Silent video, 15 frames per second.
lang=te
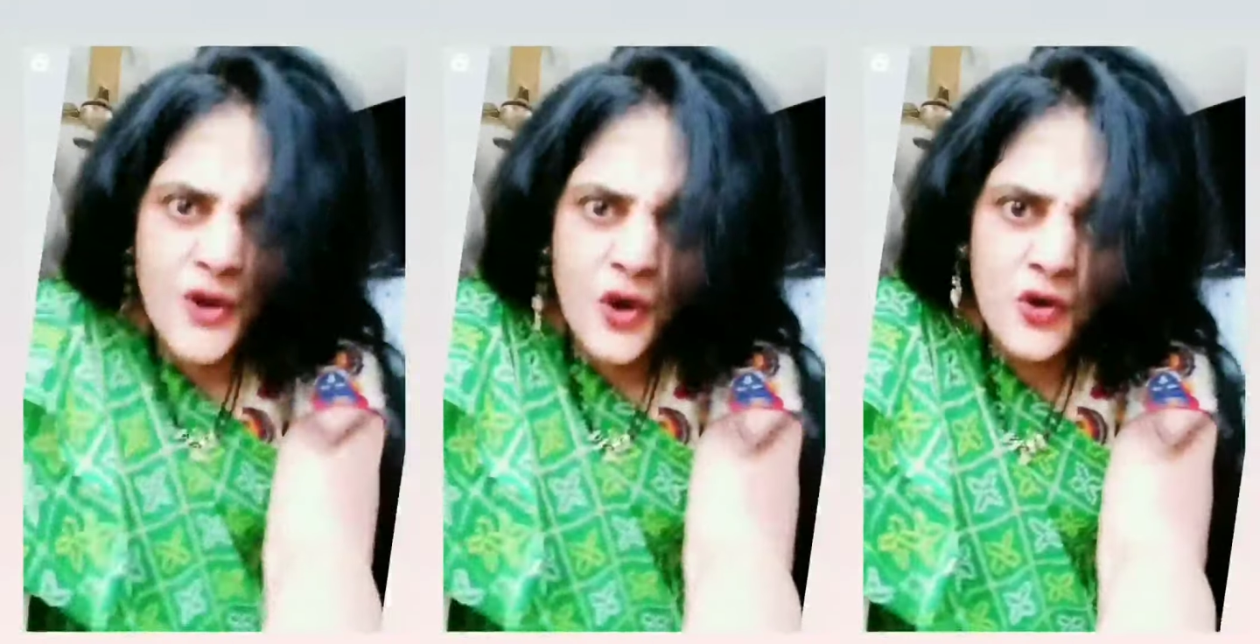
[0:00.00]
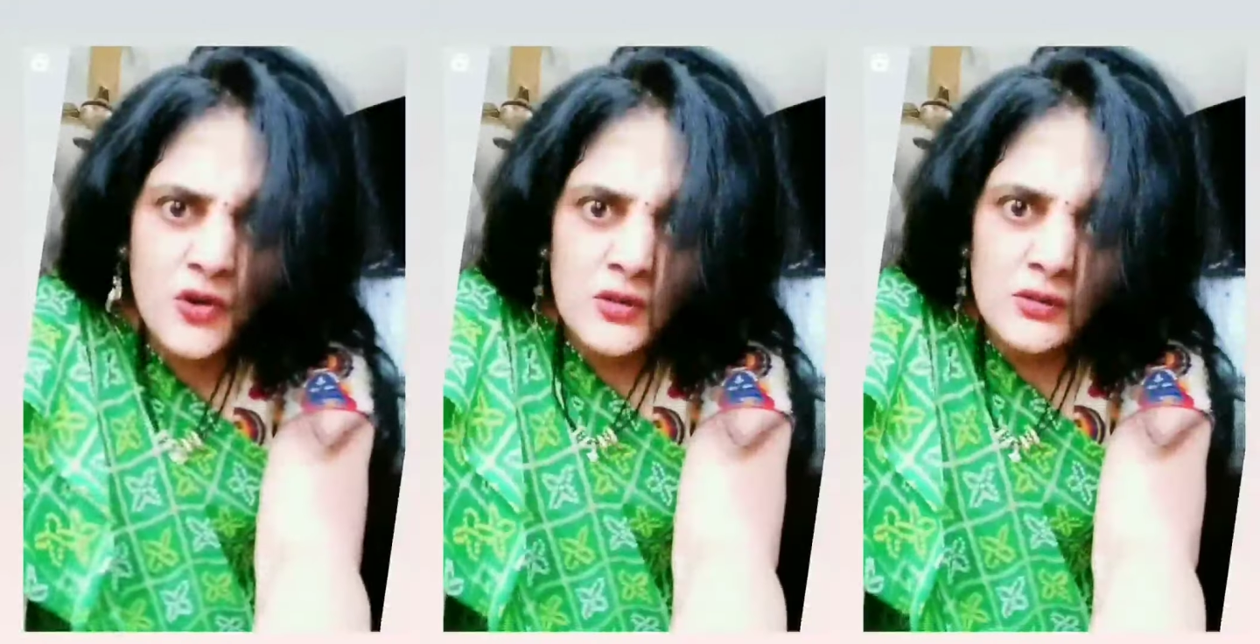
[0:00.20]

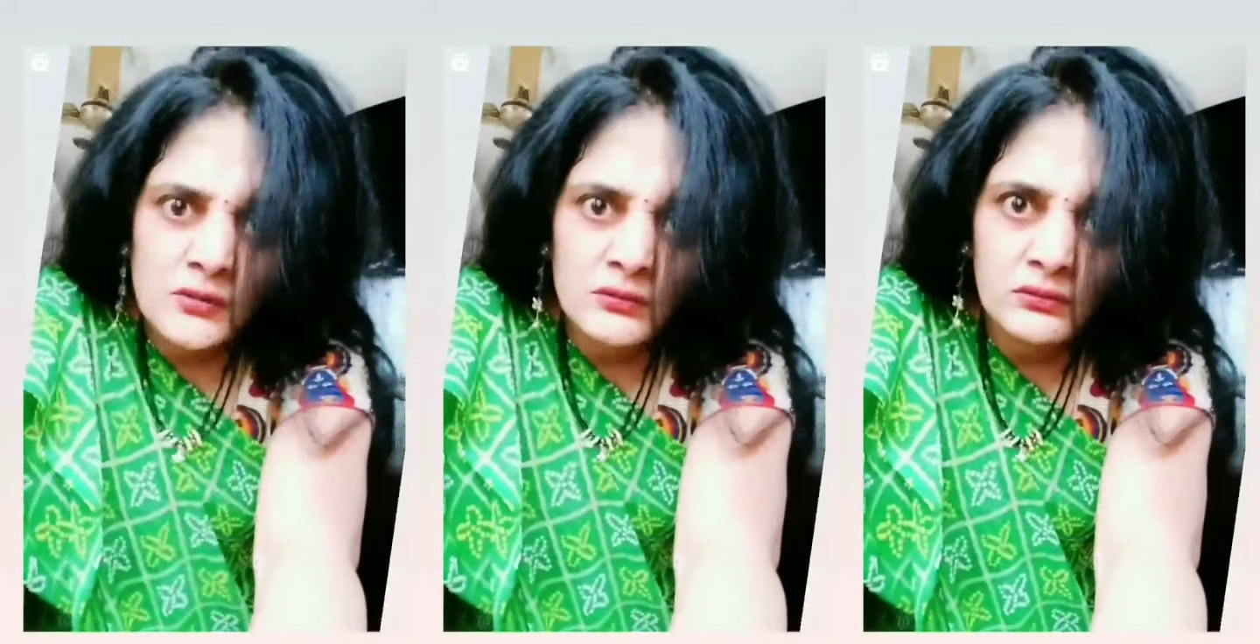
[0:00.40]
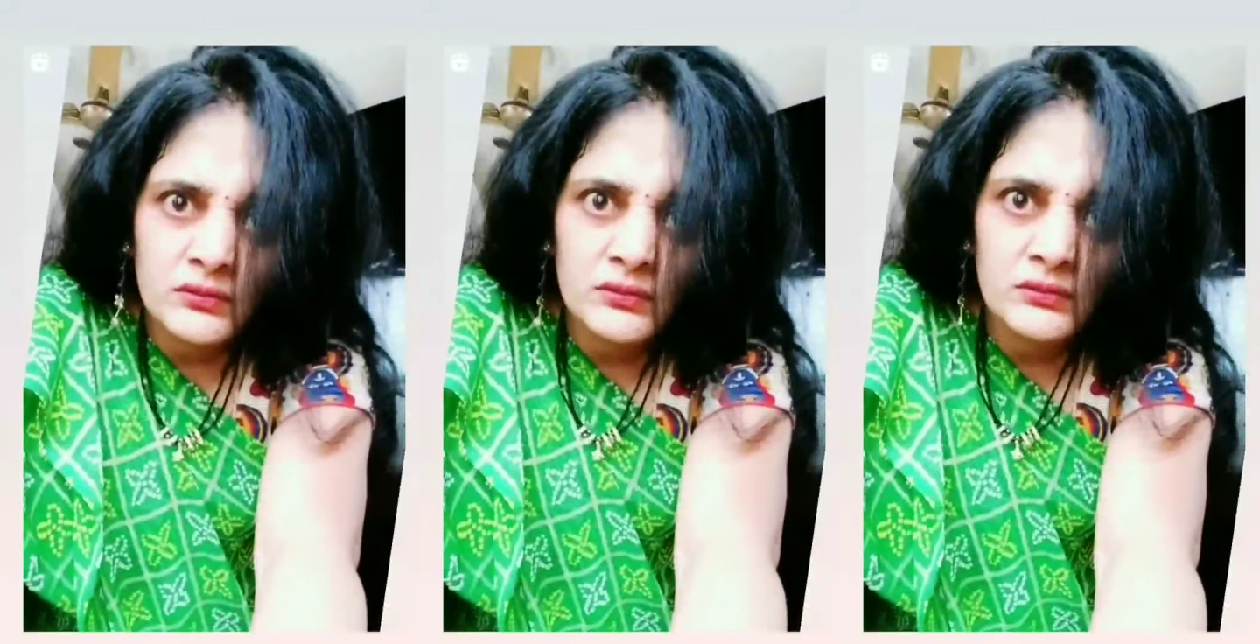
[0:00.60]
అవును
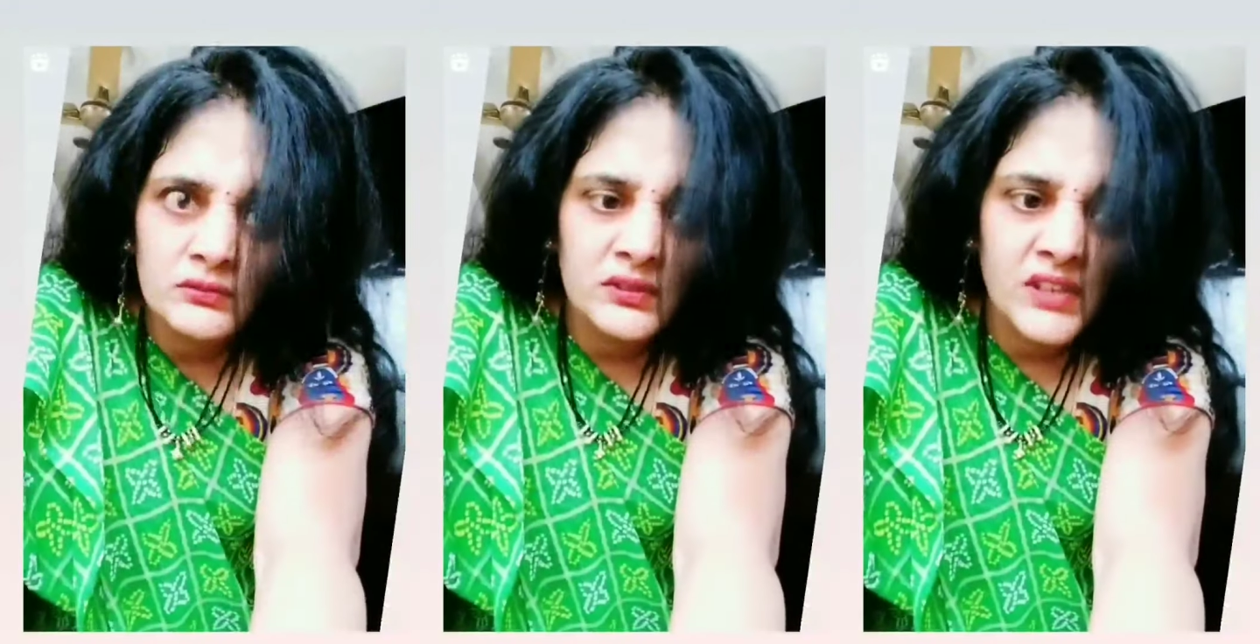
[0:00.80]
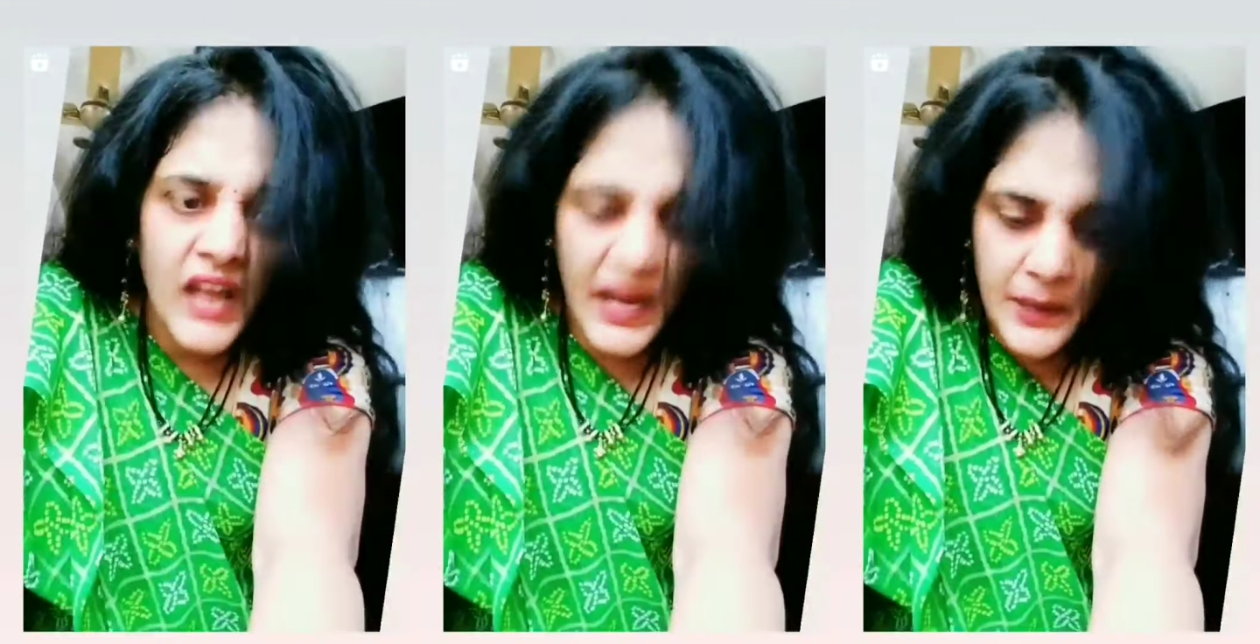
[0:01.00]

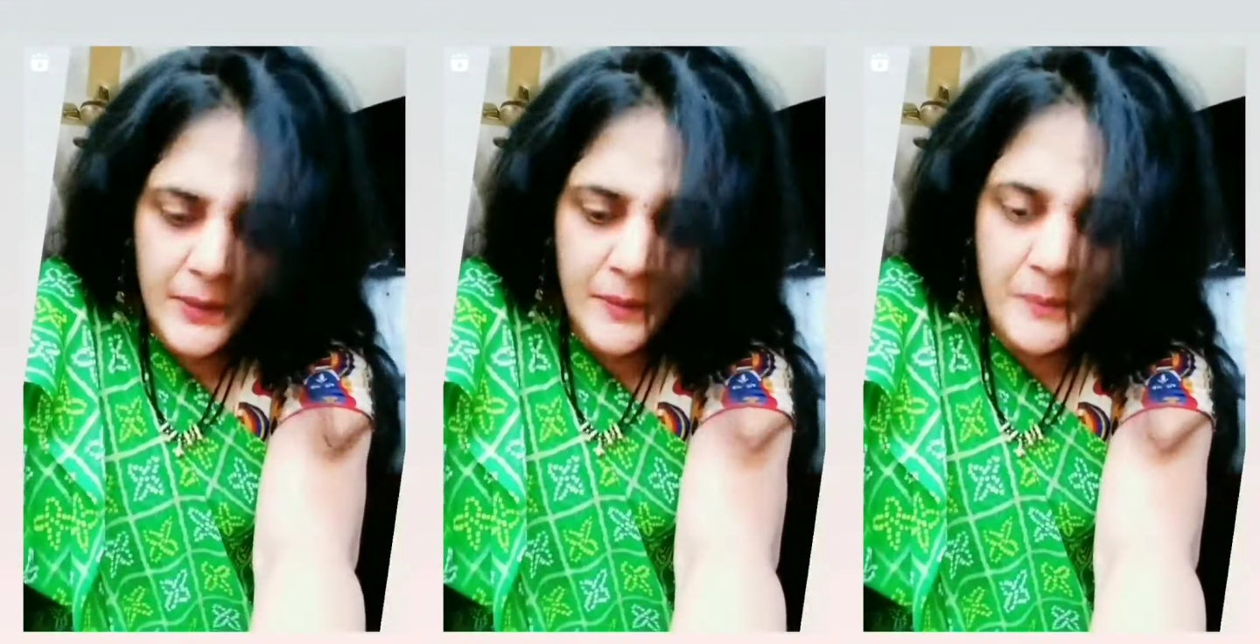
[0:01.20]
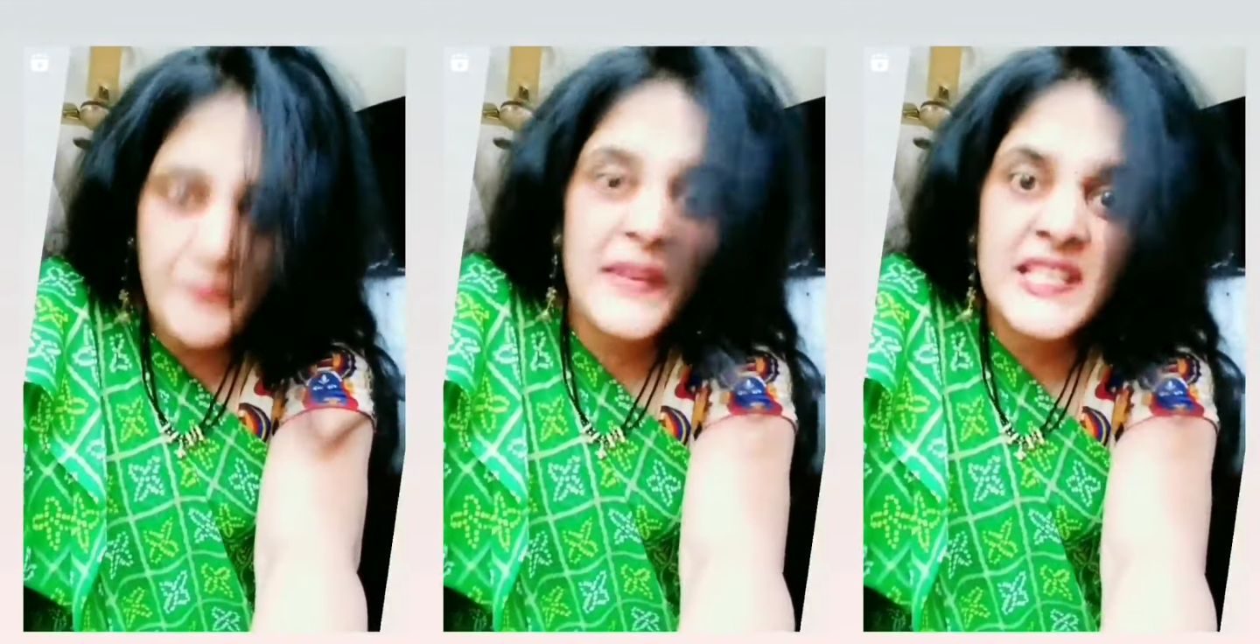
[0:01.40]

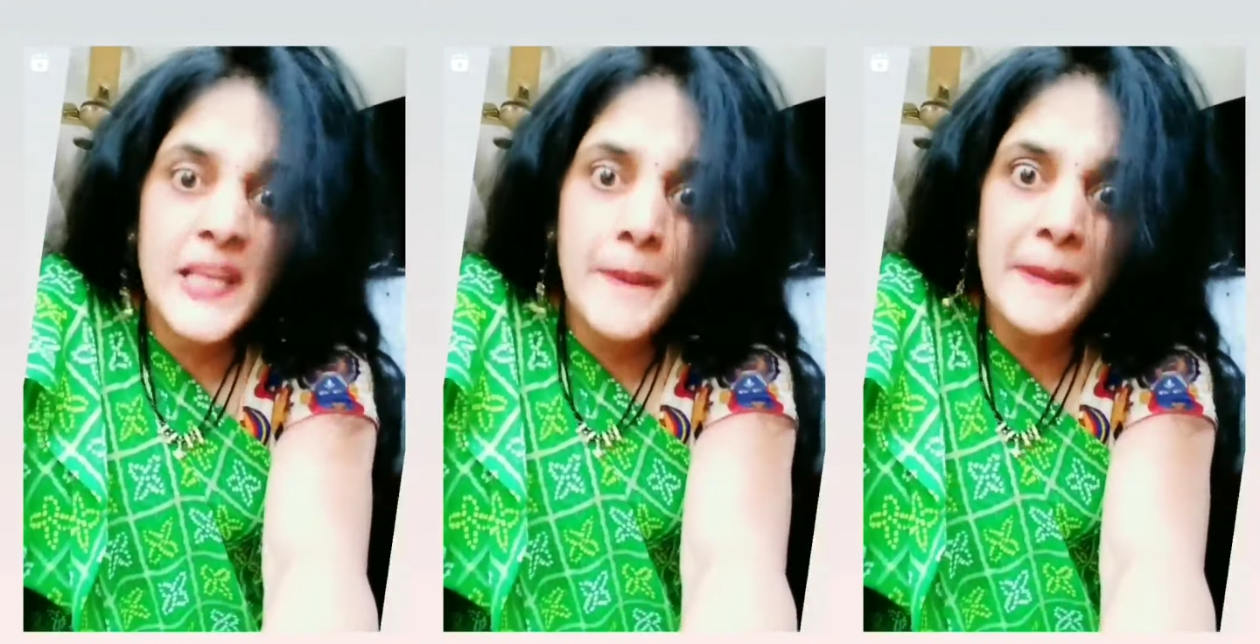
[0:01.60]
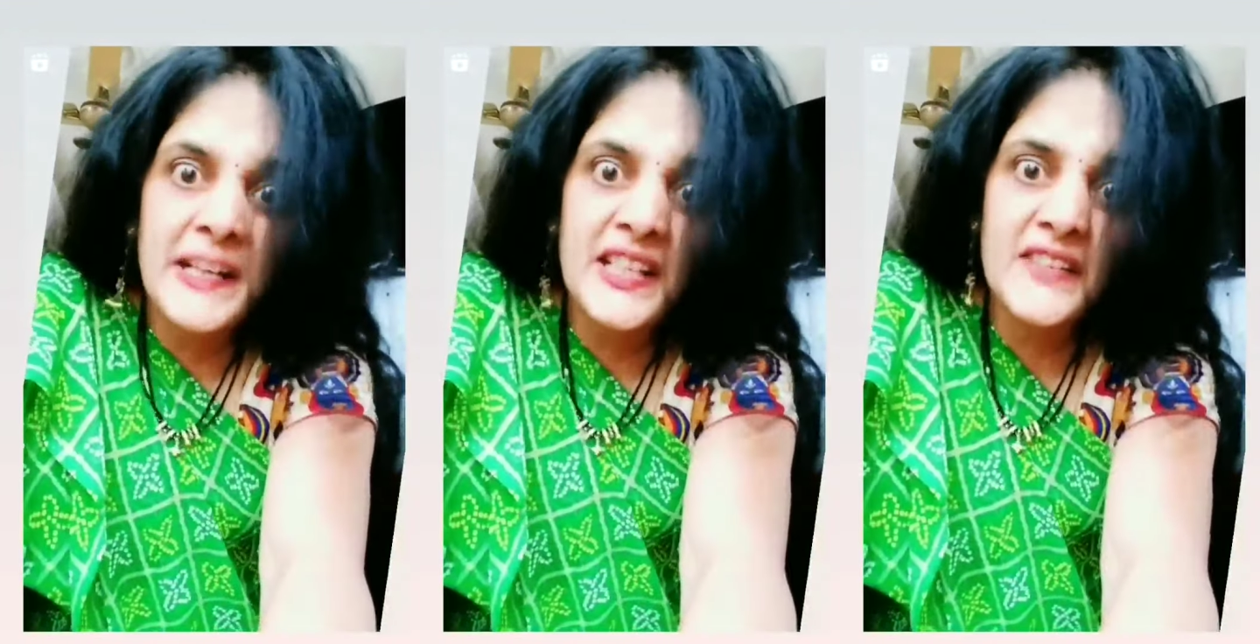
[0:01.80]
నిజంగా
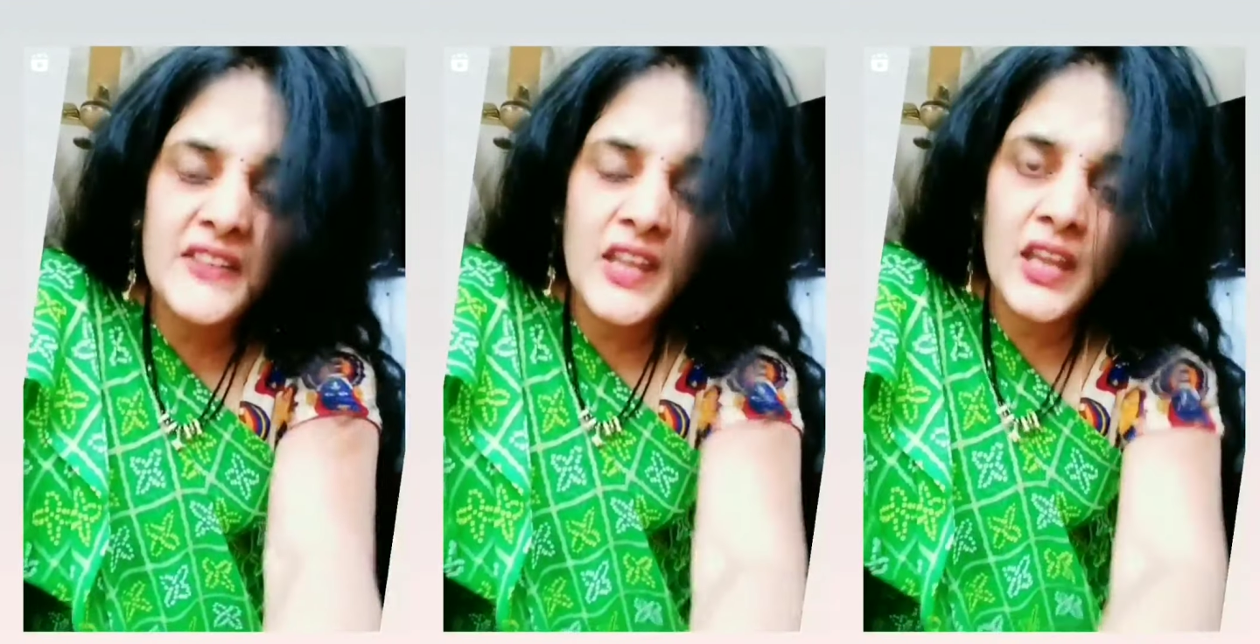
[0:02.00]
నాకు పిచ్చి